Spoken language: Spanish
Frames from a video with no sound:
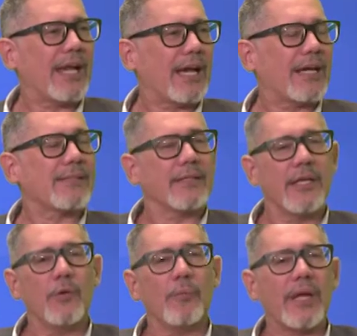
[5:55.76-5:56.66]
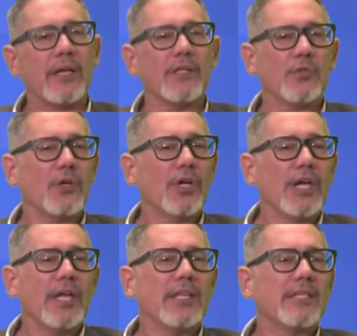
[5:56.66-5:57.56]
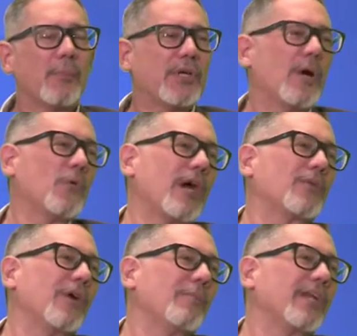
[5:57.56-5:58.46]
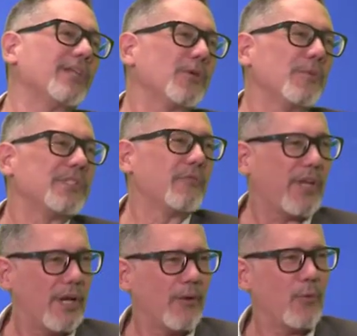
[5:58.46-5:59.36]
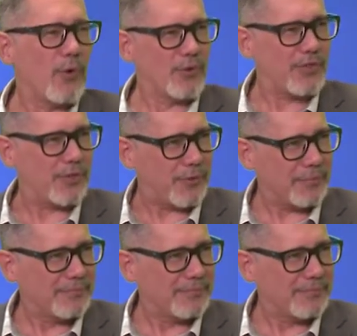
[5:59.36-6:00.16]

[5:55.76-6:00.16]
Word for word: a la casa, tiene un perrito y se pone a jugar con el perrito como si fuera un osito.